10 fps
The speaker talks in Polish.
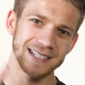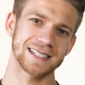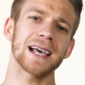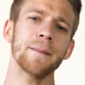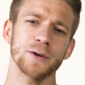
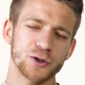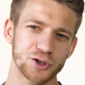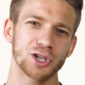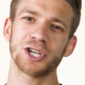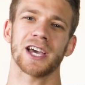Zapisz
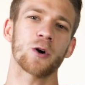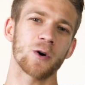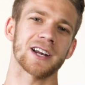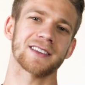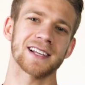dzisiaj
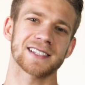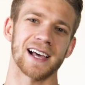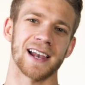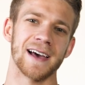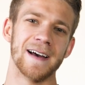konkretne
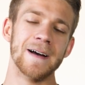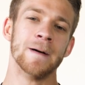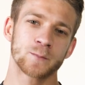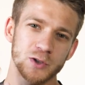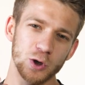cele.
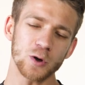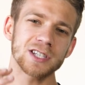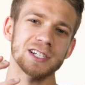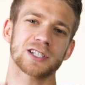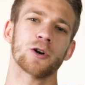Co
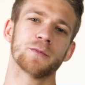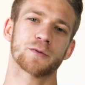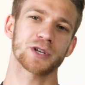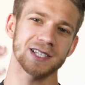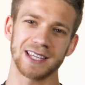chcesz
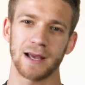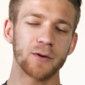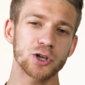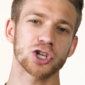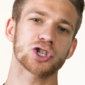zrobić przez ten
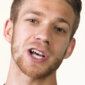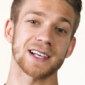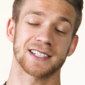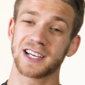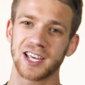najbliższy
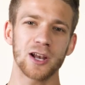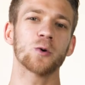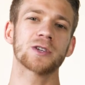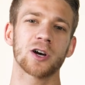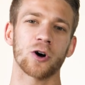czas, tych
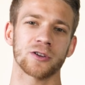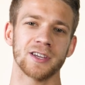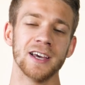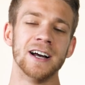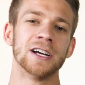kilku
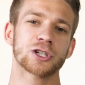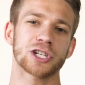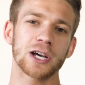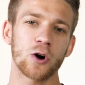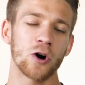tygodni, z
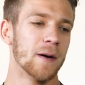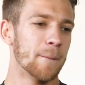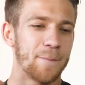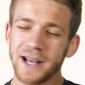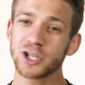czego
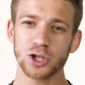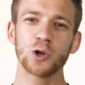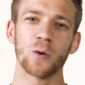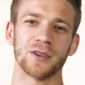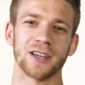będziesz
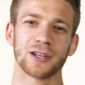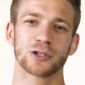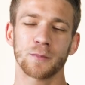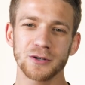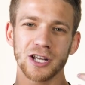dumny,
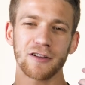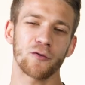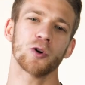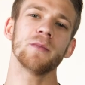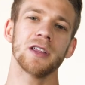co będzie
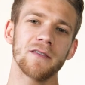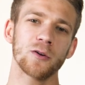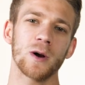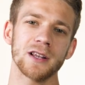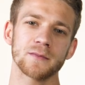Twoim
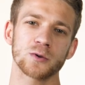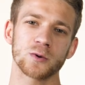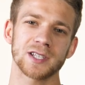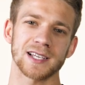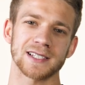indywidualnym
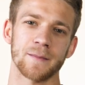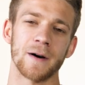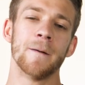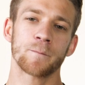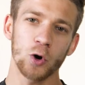sukcesem?
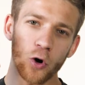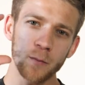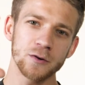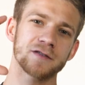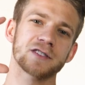
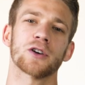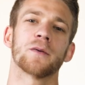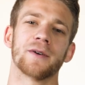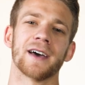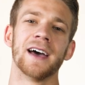Obudź
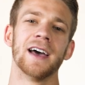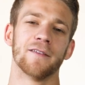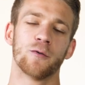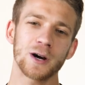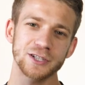sobie
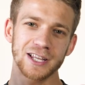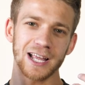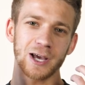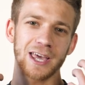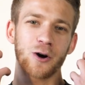właśnie
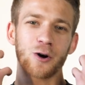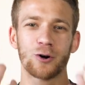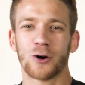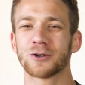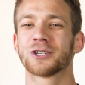takiego
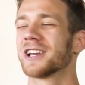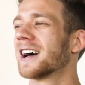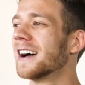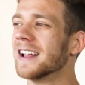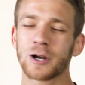
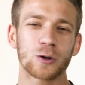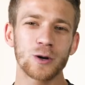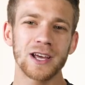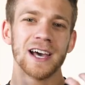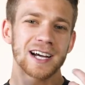gościa,
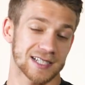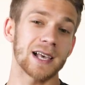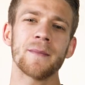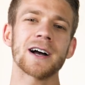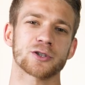który
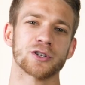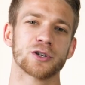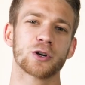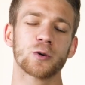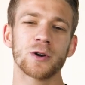chce
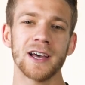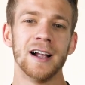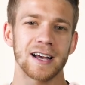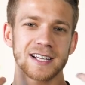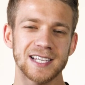marzyć, który
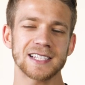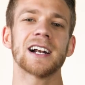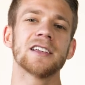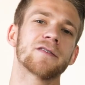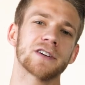chce
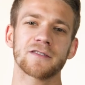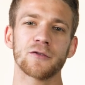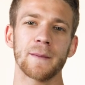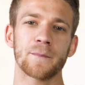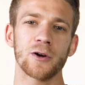zrealizować
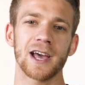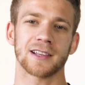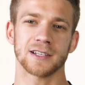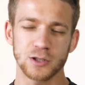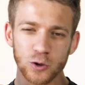swoje
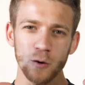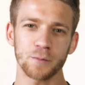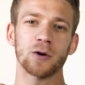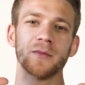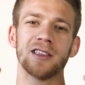projekty.
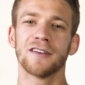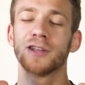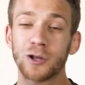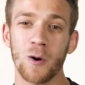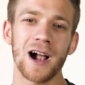Zrób tą
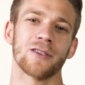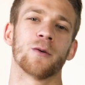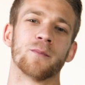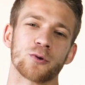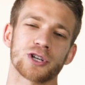
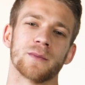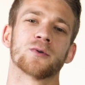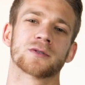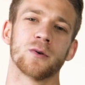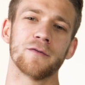indywidualną burzę
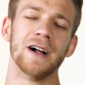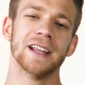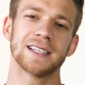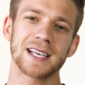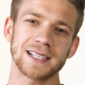mózgów
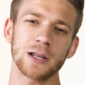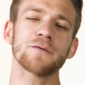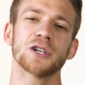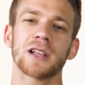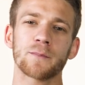i
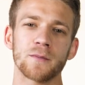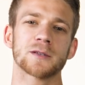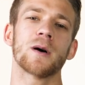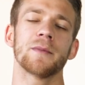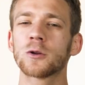zastanów się nad
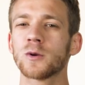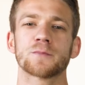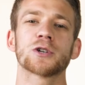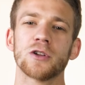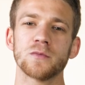pomysłami, które
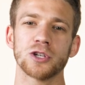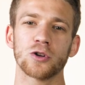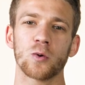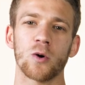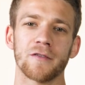przyjdą Ci
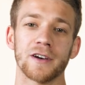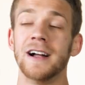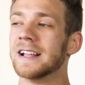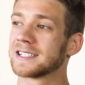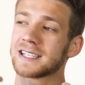do głowy.
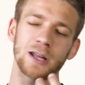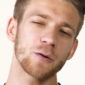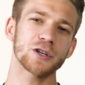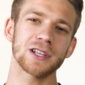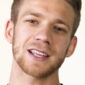
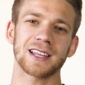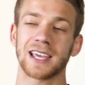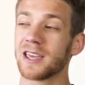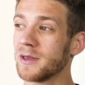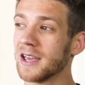Zastanów się nad
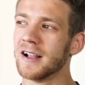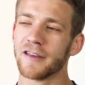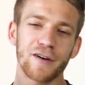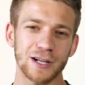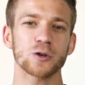takimi
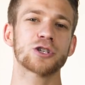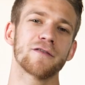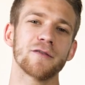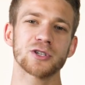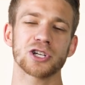
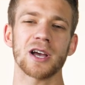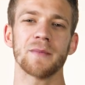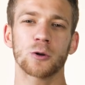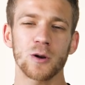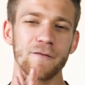wartościowymi
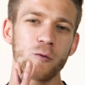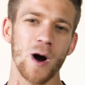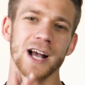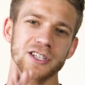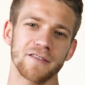rzeczami, które
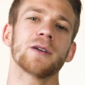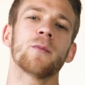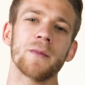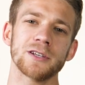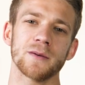właśnie w tym
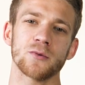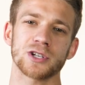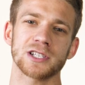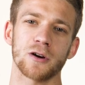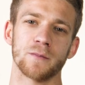momencie
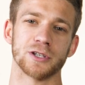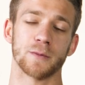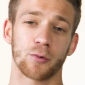możesz zrobić.